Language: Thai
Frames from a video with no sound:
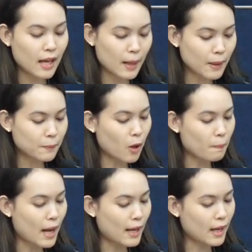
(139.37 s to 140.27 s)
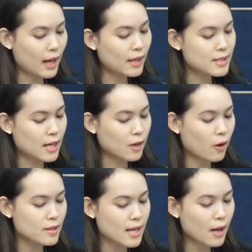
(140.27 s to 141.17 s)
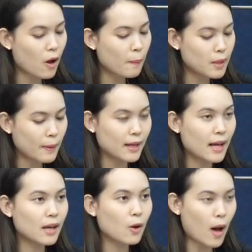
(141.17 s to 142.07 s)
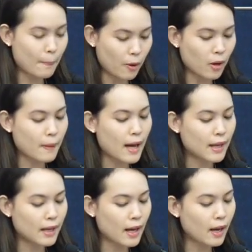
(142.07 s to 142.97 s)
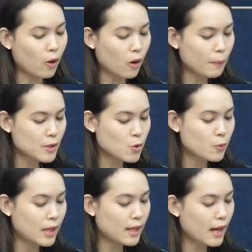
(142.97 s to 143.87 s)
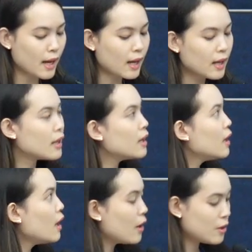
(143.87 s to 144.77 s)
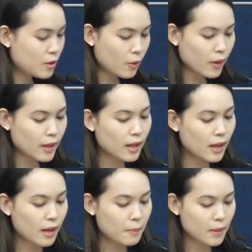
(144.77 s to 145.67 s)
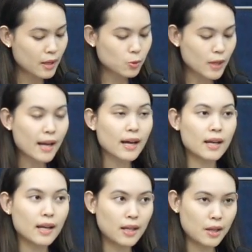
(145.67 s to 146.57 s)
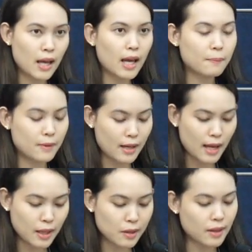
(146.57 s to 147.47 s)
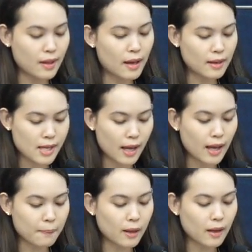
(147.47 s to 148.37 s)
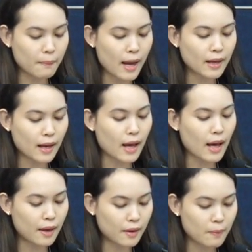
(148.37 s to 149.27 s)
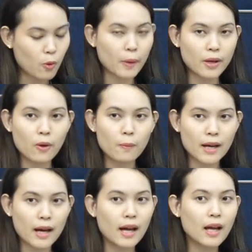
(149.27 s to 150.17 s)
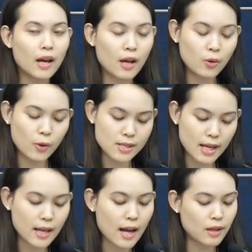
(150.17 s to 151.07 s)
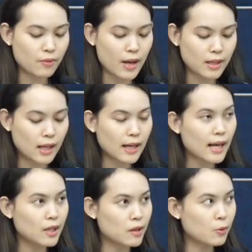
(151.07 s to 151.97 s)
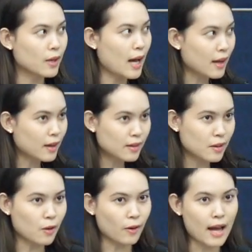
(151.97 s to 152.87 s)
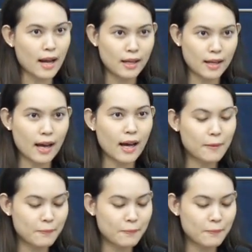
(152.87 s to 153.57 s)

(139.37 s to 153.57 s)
ลำดับต่อไปนะคะดิฉันขอแจ้งข้อปฏิบัติด้านความปลอดภัยนะคะของห้องประชุมนี้นะคะโดยเมื่อทุกท่านนะคะได้ยินสัญญาณแจ้งเหตุเพลิงไหม้นะคะให้รีบอพยพนะคะโดยใช้ทางหนีไฟที่ใกล้ที่สุดค่ะก็คือ2ทางนี้นะคะ